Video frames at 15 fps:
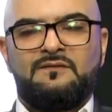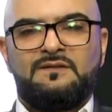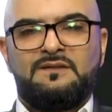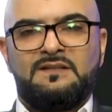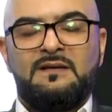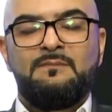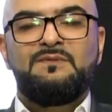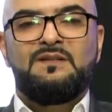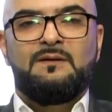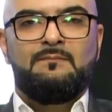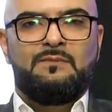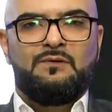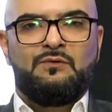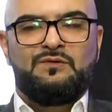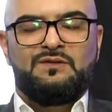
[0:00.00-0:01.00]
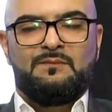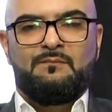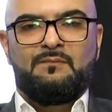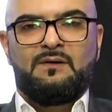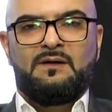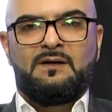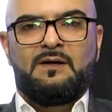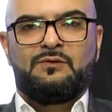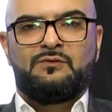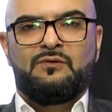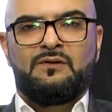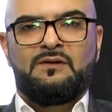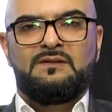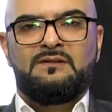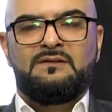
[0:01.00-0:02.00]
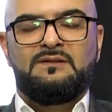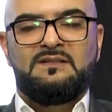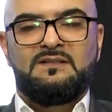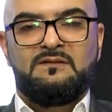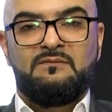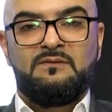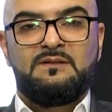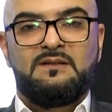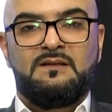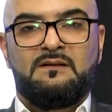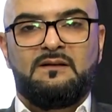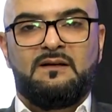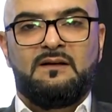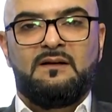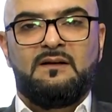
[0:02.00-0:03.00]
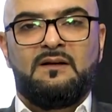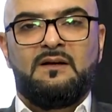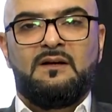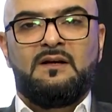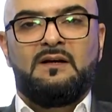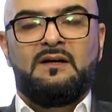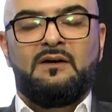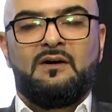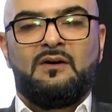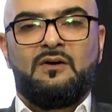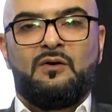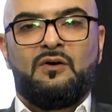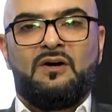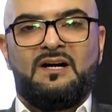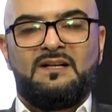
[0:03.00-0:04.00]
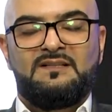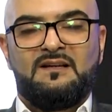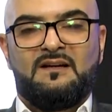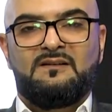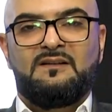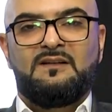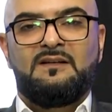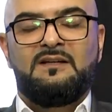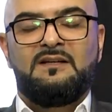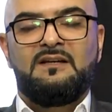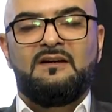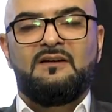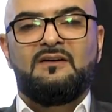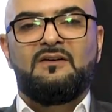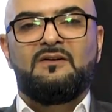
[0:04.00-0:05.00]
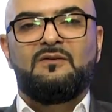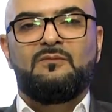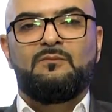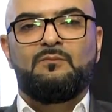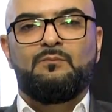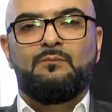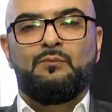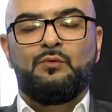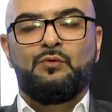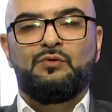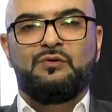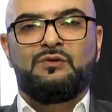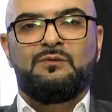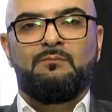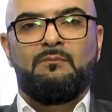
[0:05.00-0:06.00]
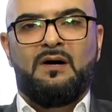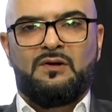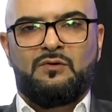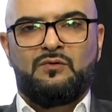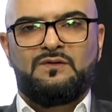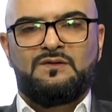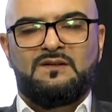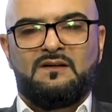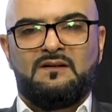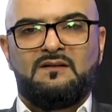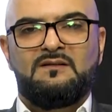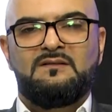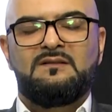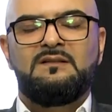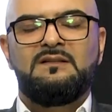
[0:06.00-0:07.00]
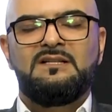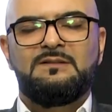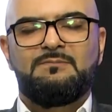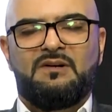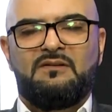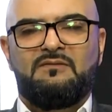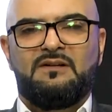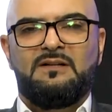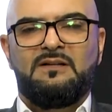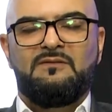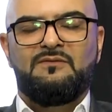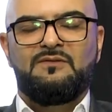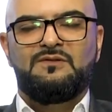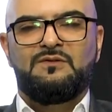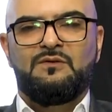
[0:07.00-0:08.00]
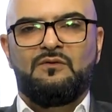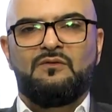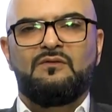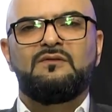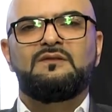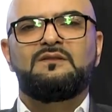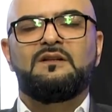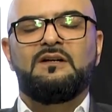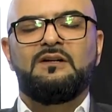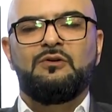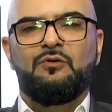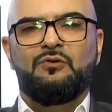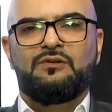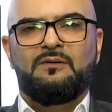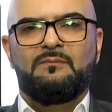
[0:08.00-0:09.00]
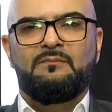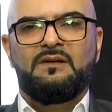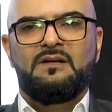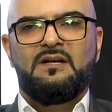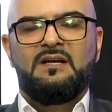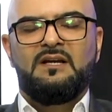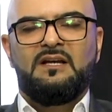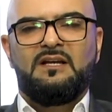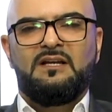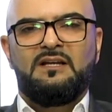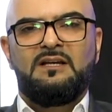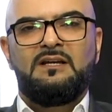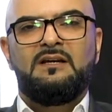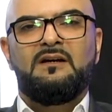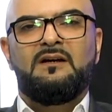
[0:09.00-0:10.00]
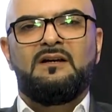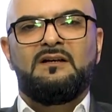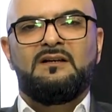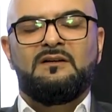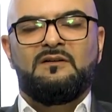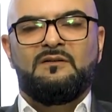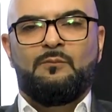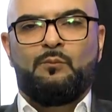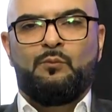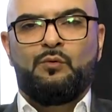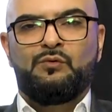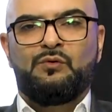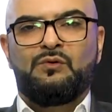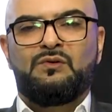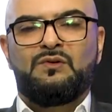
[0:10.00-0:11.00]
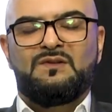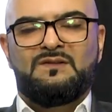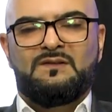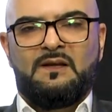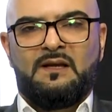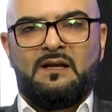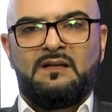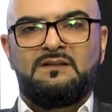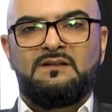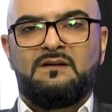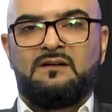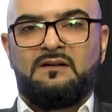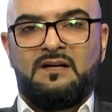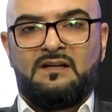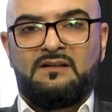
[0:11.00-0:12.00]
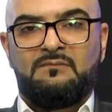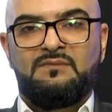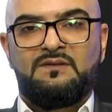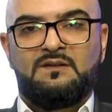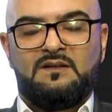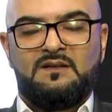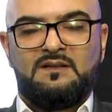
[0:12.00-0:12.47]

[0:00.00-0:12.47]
всем тем людям, которые действительно – хотят и будут бороться с несправедливостью, с гнетом и будут стоять рядом с